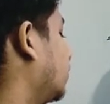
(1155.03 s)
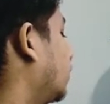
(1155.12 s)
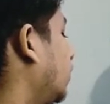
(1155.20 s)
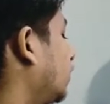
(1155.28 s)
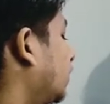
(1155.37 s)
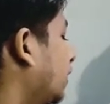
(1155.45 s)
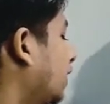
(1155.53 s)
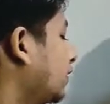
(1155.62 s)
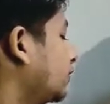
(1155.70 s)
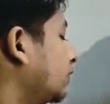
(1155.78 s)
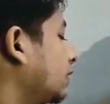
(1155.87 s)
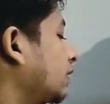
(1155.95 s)
साथ से द
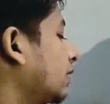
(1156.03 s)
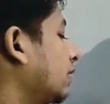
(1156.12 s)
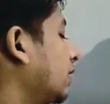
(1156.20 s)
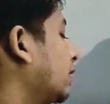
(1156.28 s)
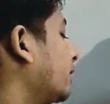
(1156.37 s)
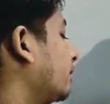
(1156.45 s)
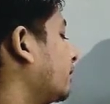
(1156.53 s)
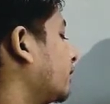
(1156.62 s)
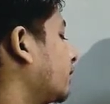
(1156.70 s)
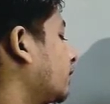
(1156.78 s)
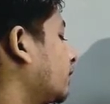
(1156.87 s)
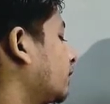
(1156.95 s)
लंच हो जाएगा
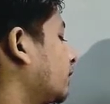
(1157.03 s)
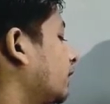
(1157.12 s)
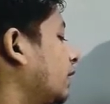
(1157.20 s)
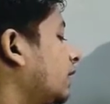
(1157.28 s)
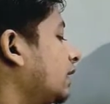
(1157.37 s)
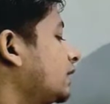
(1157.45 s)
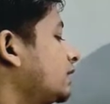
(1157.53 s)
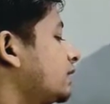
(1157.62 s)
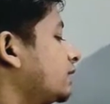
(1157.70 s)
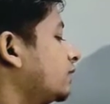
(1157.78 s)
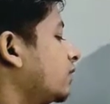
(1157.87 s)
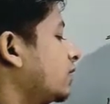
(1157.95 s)
द
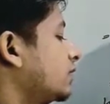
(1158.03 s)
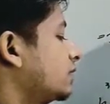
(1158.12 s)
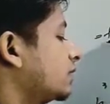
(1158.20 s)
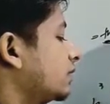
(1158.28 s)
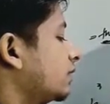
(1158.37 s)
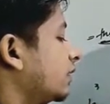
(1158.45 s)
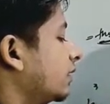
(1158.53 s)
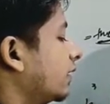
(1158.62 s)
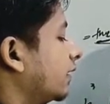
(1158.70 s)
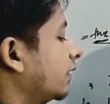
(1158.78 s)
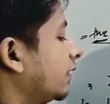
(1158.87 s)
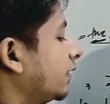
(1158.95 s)
लंच वॉज
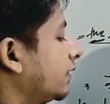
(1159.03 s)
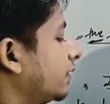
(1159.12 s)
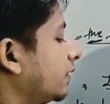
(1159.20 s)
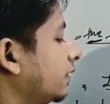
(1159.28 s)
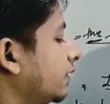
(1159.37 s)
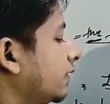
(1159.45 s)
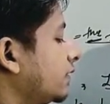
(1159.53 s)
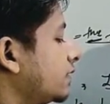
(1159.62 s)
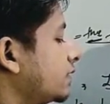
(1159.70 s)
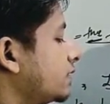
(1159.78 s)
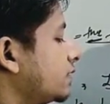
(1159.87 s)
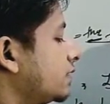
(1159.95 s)

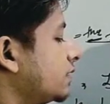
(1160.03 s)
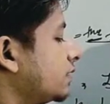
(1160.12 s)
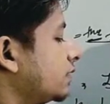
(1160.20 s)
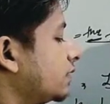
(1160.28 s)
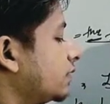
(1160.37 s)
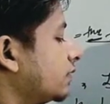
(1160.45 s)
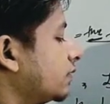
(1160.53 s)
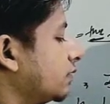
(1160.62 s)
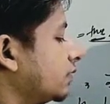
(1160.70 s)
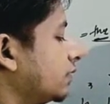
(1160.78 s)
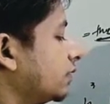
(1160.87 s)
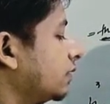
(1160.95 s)
टेस्टी
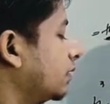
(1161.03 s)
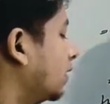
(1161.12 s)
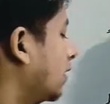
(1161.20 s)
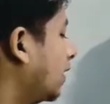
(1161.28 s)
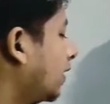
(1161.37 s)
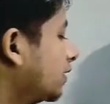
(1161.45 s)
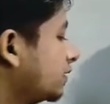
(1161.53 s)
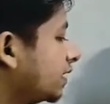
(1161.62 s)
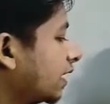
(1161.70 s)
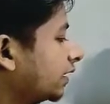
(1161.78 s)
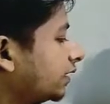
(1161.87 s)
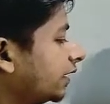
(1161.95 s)
लंच
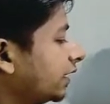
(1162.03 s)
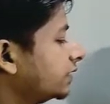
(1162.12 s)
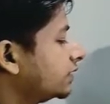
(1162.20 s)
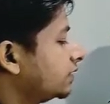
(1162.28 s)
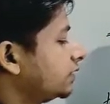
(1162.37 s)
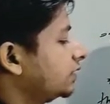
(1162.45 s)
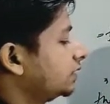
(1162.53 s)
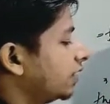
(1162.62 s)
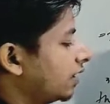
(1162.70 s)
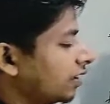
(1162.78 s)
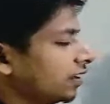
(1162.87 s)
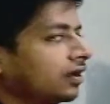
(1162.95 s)
क्या था टेस्टी था